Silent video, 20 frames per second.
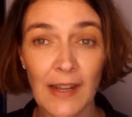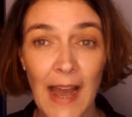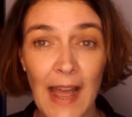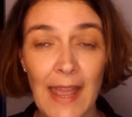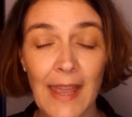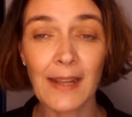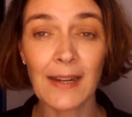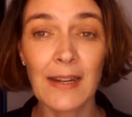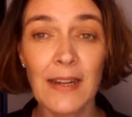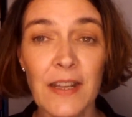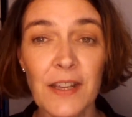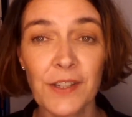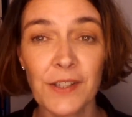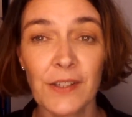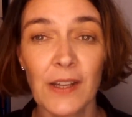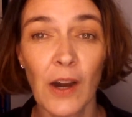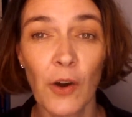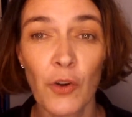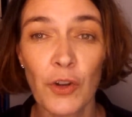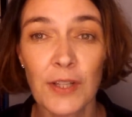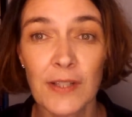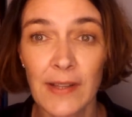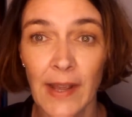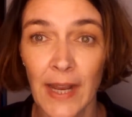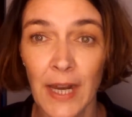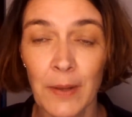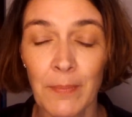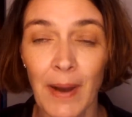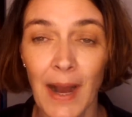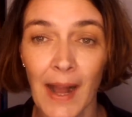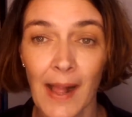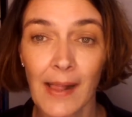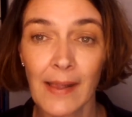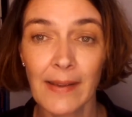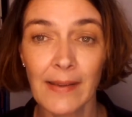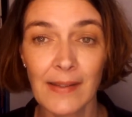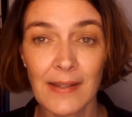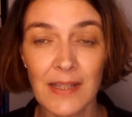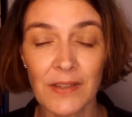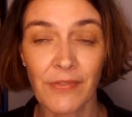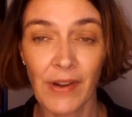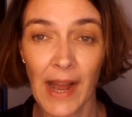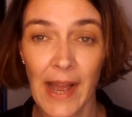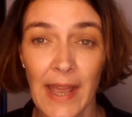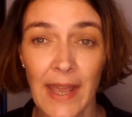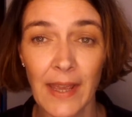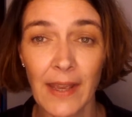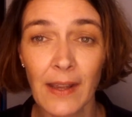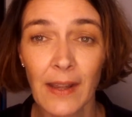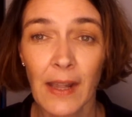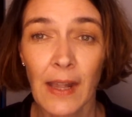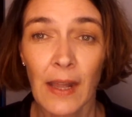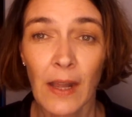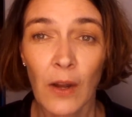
eigentlich aus deinem ALG 2